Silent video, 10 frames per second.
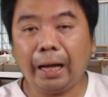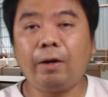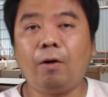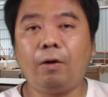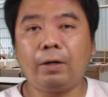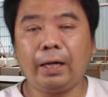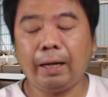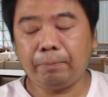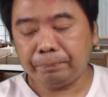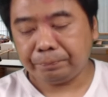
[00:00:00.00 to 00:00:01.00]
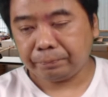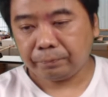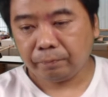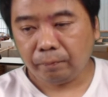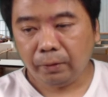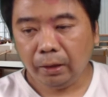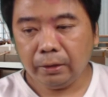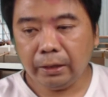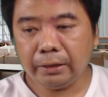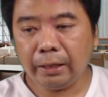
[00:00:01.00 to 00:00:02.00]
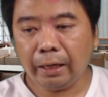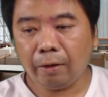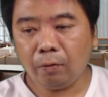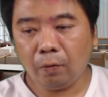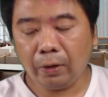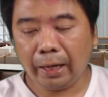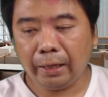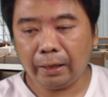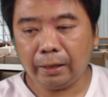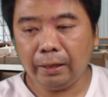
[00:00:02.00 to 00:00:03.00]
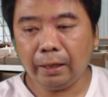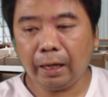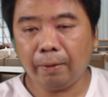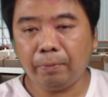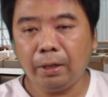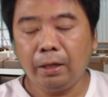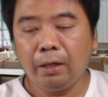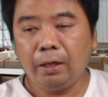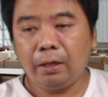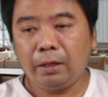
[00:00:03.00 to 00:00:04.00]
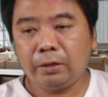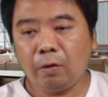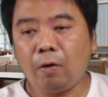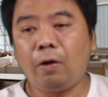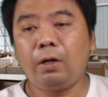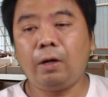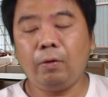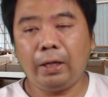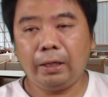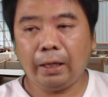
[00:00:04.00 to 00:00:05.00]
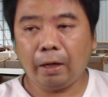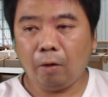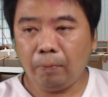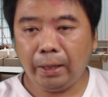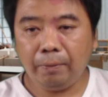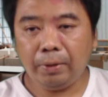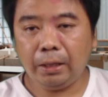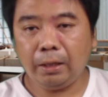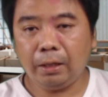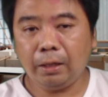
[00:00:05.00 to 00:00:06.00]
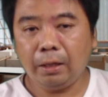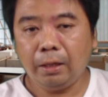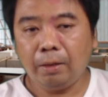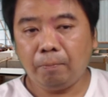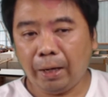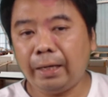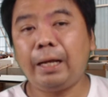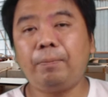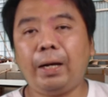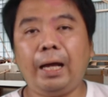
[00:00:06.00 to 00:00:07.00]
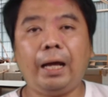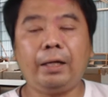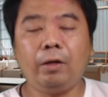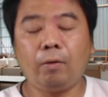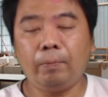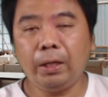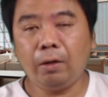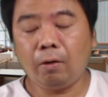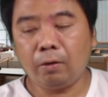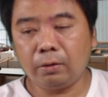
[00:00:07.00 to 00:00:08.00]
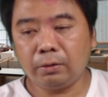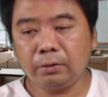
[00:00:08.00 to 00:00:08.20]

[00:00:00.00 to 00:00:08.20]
กาดดองนะครับ จริงๆแล้วโรงงานแห่งนี้นะครับ เจ้าของเขาเองเนี่ยเขาไม่ได้มีประเด็นปัญหาเกี่ยวกับเรื่องของ